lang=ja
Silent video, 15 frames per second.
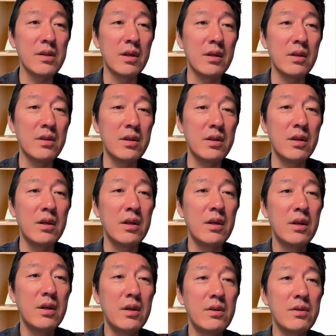晒して、
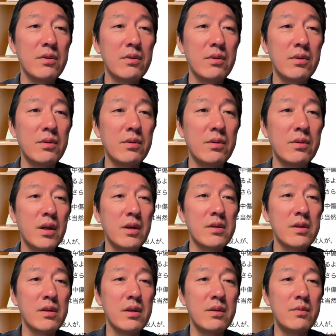その人を撃
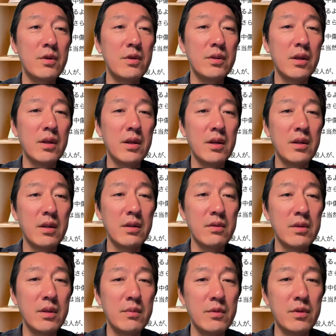させる目的であった
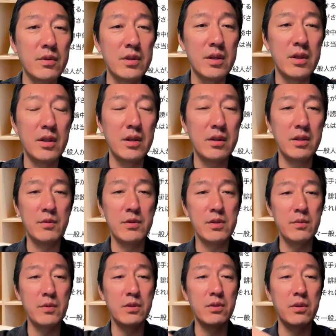としても、知らなくても
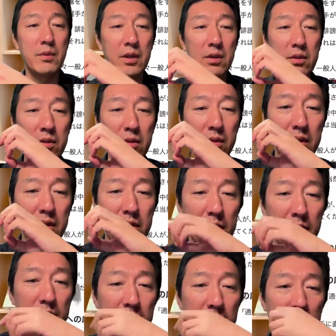済む人にまで届いてし
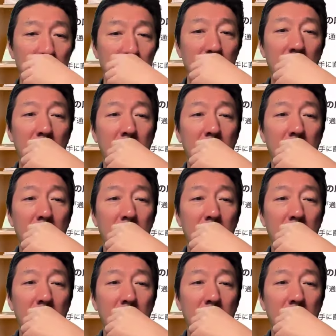まうので、